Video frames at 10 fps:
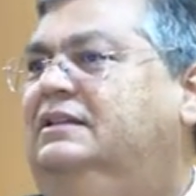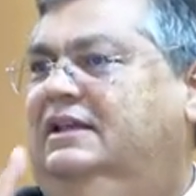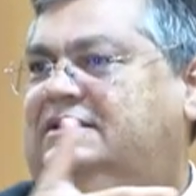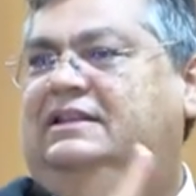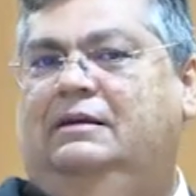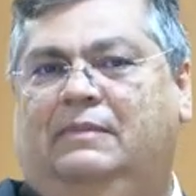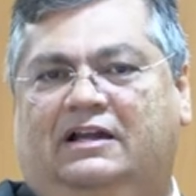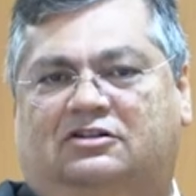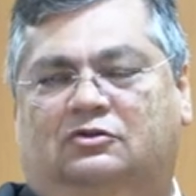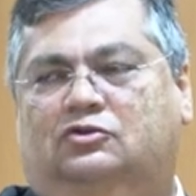dessa
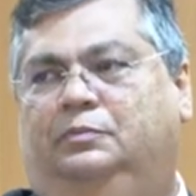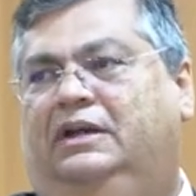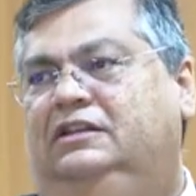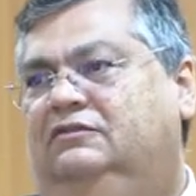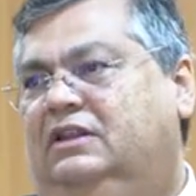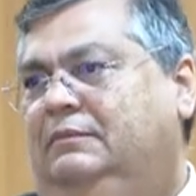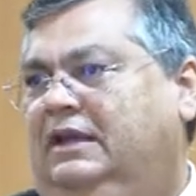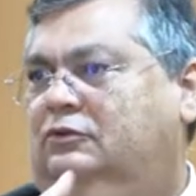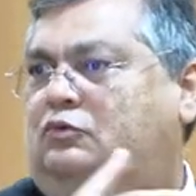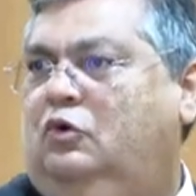temática do
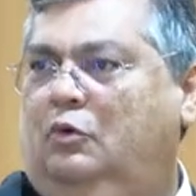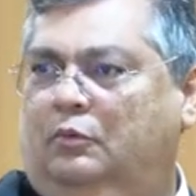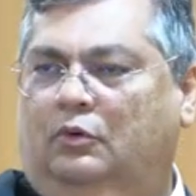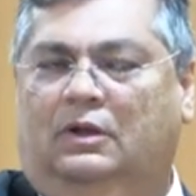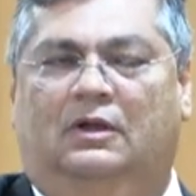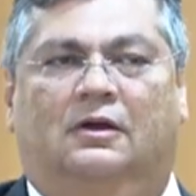superendividamento como